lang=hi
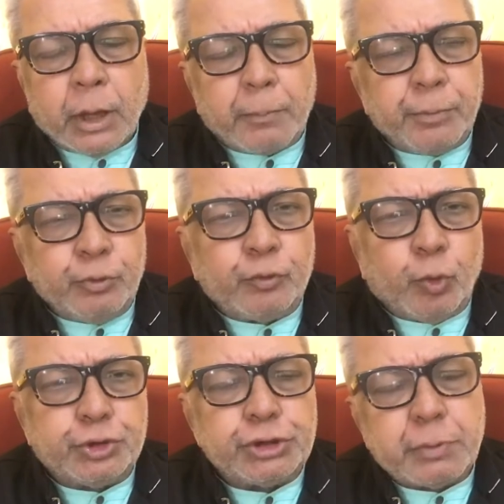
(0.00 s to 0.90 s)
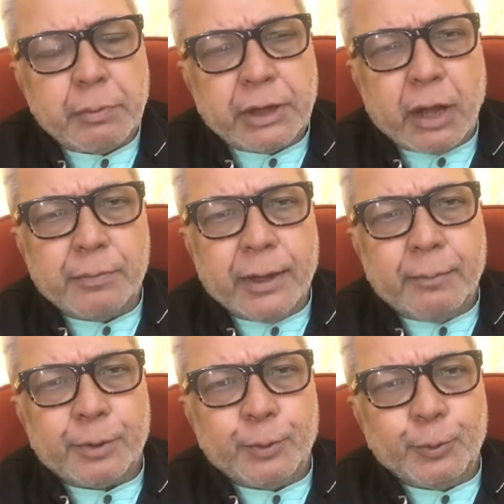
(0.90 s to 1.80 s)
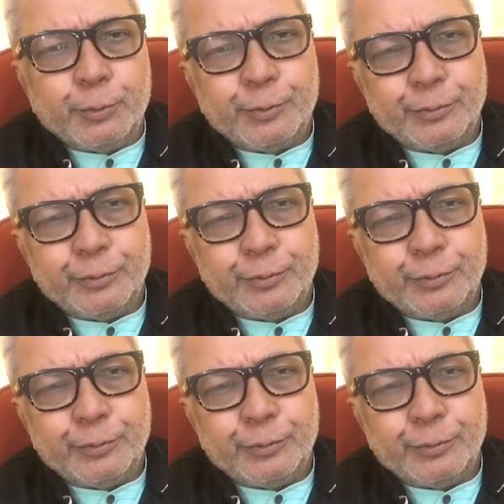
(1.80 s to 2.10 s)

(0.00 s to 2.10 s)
कि अपनी उस कोशिश में भी कामयाब रहूँ